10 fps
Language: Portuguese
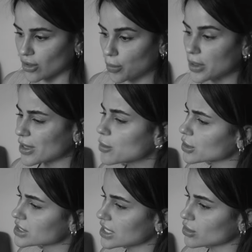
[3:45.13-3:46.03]
o primeiro
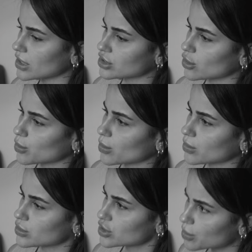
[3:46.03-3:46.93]
processo, eu acho que
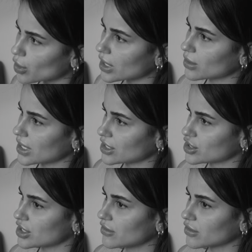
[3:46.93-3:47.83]
de bloqueio
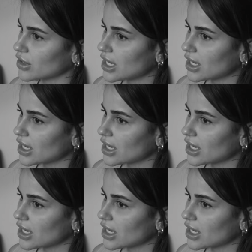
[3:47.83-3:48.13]
criativo